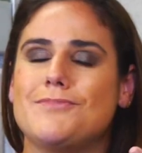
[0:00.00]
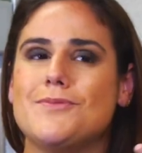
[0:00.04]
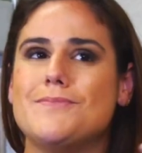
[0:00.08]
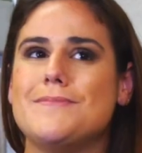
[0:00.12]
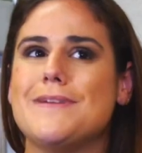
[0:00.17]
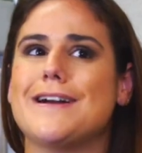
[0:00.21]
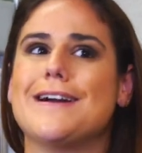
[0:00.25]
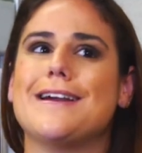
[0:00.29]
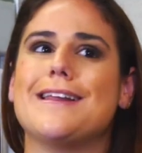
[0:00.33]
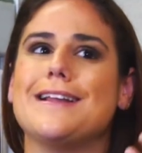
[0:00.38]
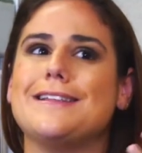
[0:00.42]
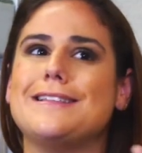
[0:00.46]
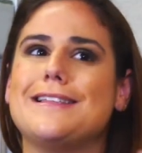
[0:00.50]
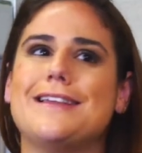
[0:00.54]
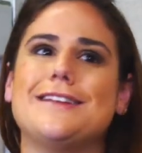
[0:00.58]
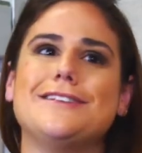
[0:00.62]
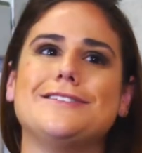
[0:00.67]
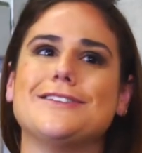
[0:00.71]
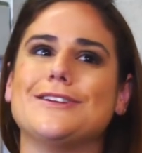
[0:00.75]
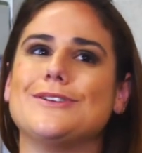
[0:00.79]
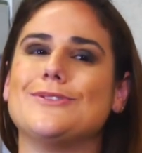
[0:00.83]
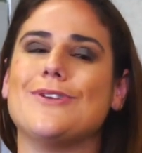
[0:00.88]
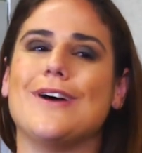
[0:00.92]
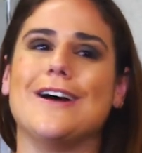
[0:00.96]
por uma
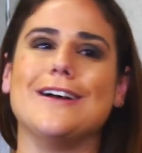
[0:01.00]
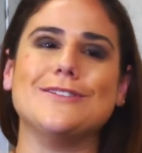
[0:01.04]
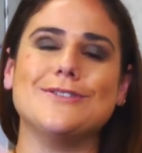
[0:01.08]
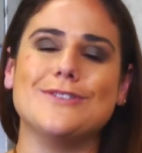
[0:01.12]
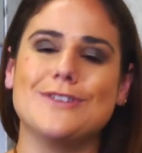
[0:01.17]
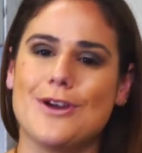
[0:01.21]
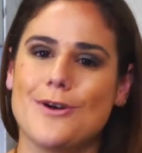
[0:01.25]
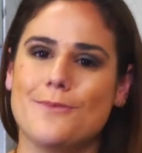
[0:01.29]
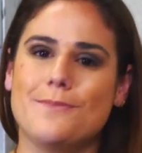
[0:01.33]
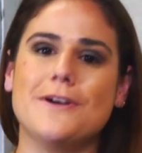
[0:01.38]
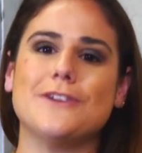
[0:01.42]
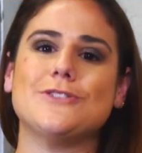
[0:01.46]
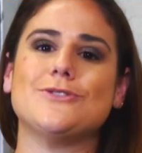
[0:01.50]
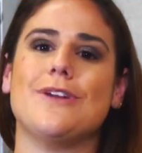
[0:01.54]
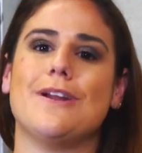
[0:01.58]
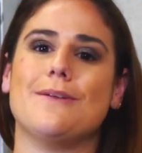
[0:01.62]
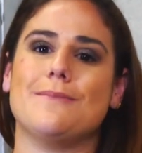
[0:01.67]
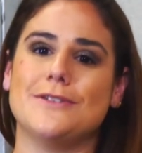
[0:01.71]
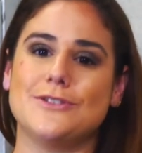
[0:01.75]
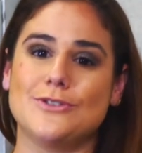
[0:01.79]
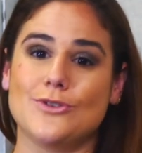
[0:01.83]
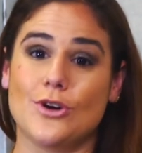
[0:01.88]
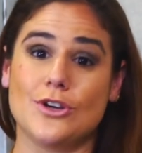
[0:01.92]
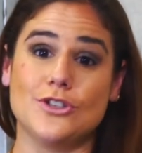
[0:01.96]
característica do aço que eu
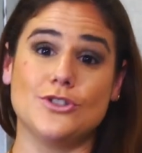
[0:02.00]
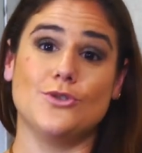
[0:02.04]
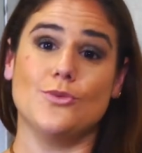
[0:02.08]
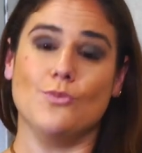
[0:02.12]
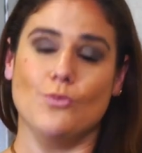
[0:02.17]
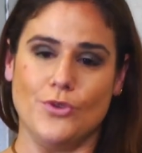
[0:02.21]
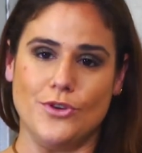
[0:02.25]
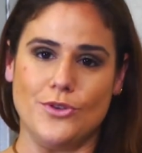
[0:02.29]
particularmente gosto